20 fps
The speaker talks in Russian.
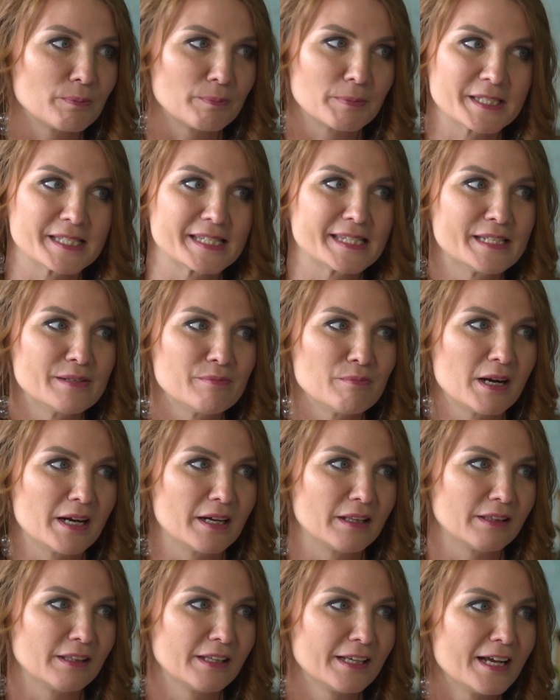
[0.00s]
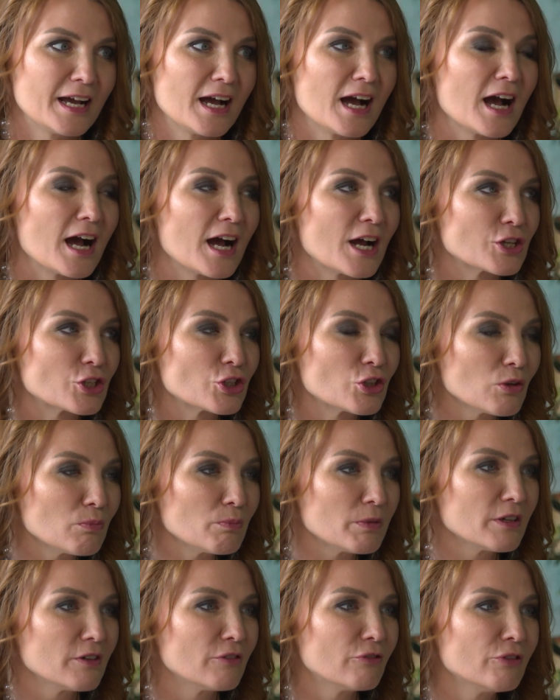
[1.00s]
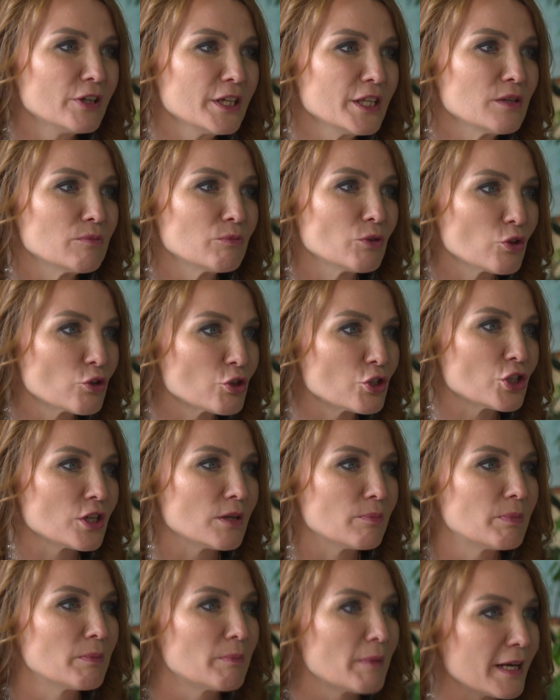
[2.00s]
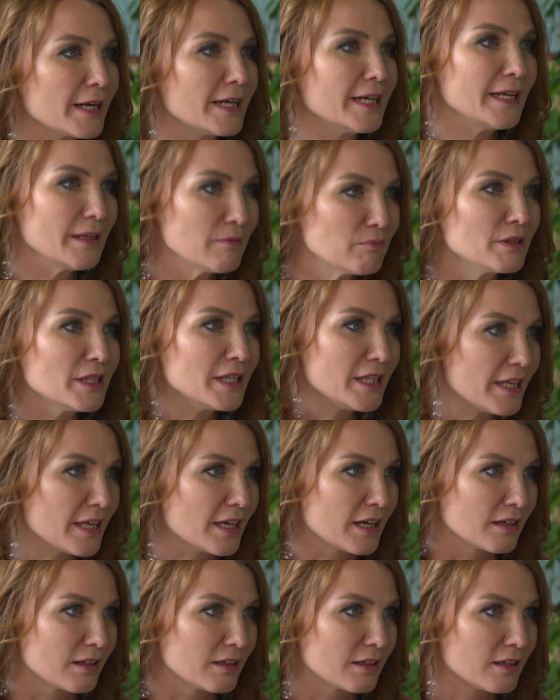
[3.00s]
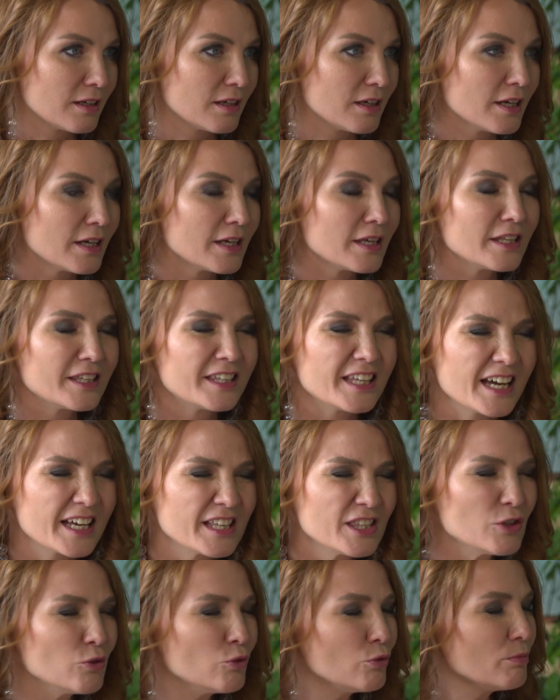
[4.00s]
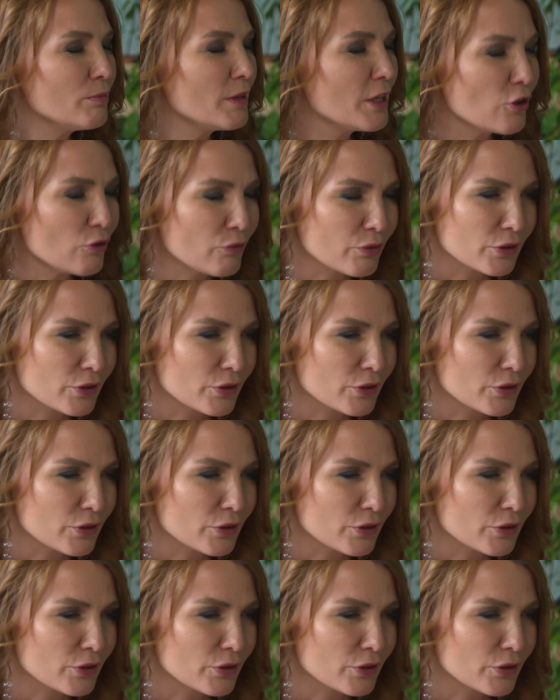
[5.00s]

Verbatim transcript: поснимал, а чтобы вы немножечко помогли мне. Я не умею